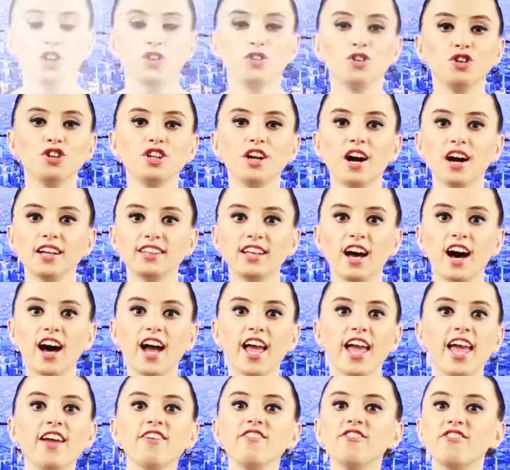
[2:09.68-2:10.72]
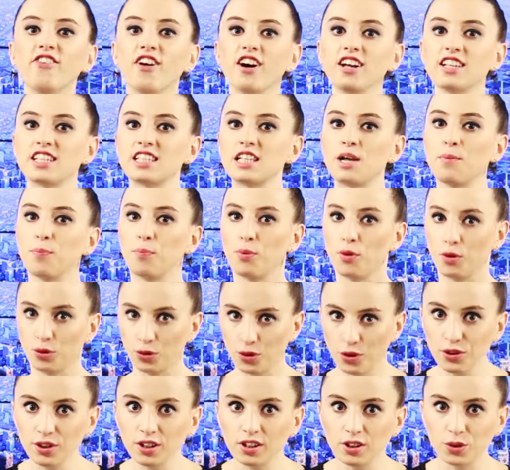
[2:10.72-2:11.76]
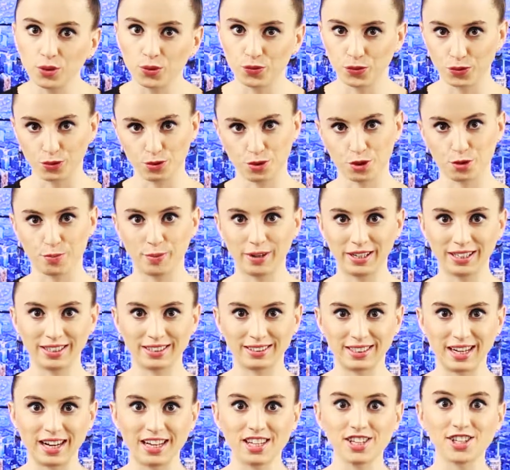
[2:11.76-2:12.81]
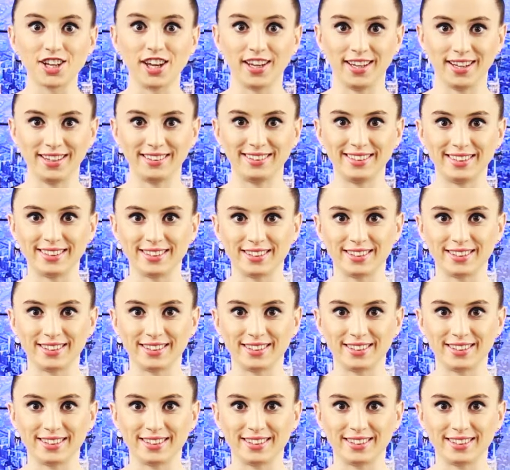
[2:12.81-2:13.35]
dünyada en fazla Polonyalı nüfusu barındıran şehirdir.